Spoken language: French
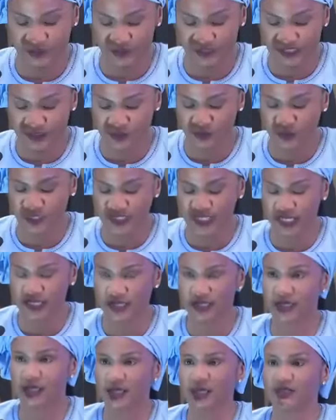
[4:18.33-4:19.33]
citoyen
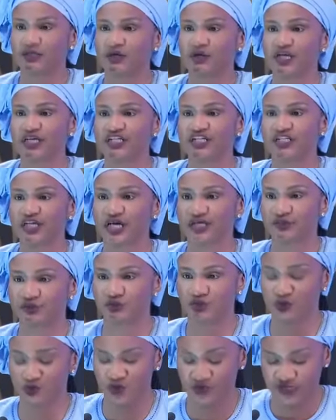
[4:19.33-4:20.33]
dans la charte
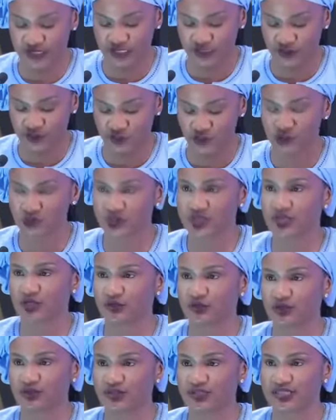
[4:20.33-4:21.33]
du mandat de
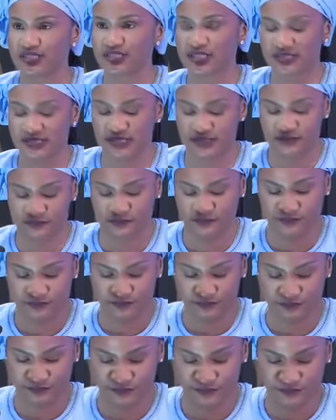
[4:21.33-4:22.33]
1236.
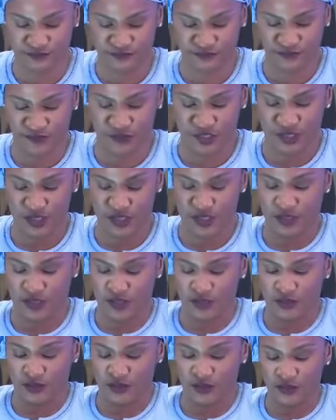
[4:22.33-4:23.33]

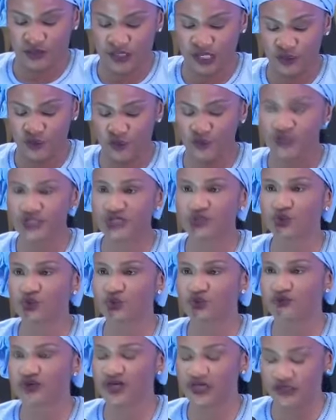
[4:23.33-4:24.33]
Dans la commission
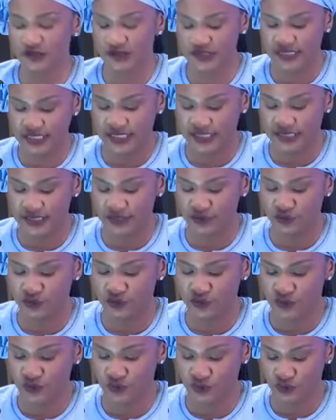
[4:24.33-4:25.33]
gouvernance et
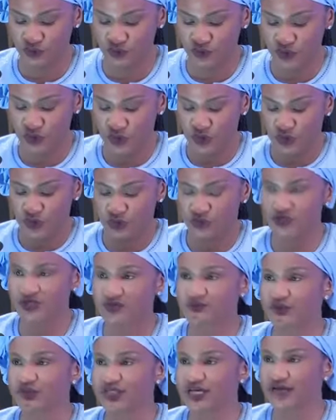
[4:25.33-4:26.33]
institutions, nous
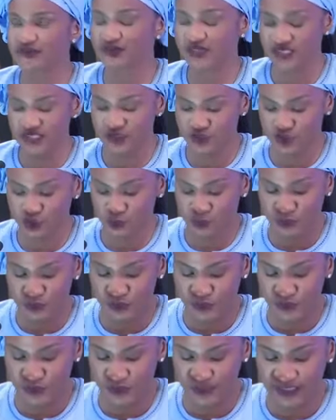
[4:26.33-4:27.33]
avons travaillé sur
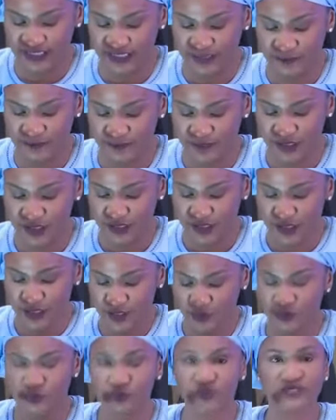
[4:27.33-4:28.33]
plusieurs thèmes
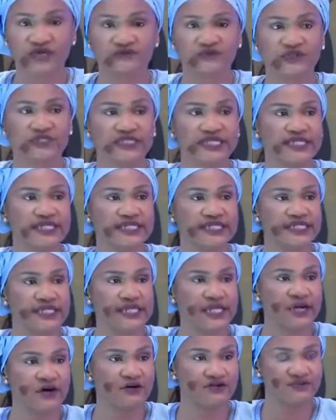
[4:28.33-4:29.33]
que nous avons
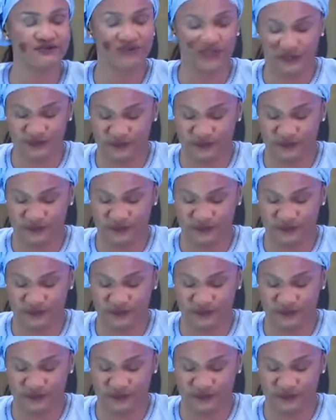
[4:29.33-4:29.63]
déclinés en faits.